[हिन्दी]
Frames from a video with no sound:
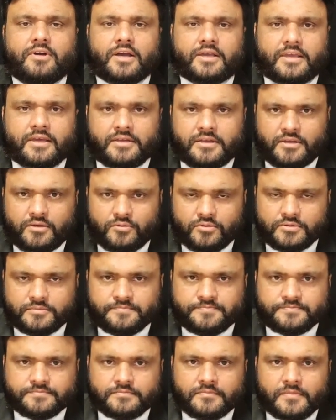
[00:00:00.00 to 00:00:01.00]
वाक़ नहीं हुई
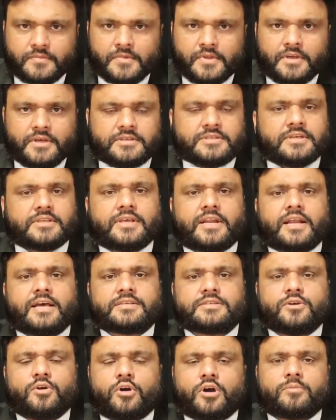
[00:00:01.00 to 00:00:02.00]
इसी तरह
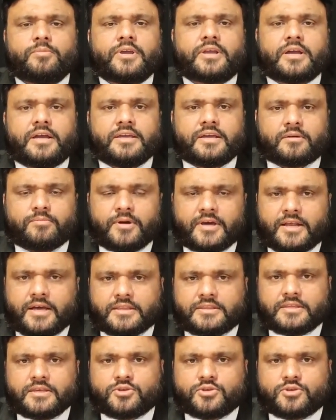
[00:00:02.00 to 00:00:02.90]
से और भी कई अखबार